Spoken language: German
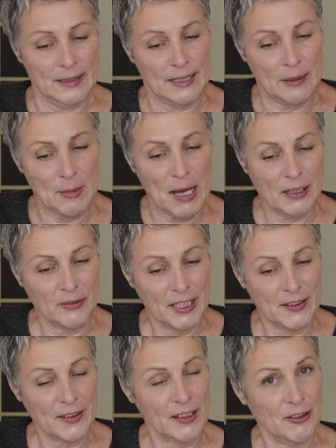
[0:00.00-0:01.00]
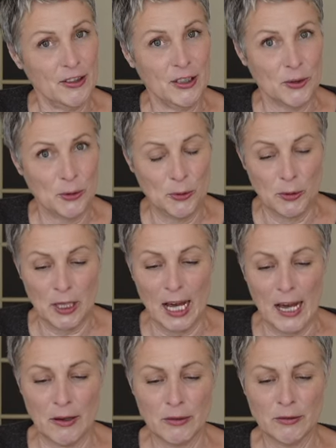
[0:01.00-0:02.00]
Dann machen wir das Geschirrtuch
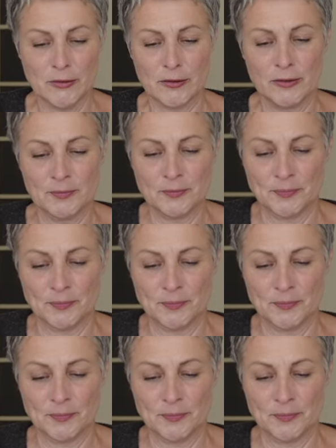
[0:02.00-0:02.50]
auf.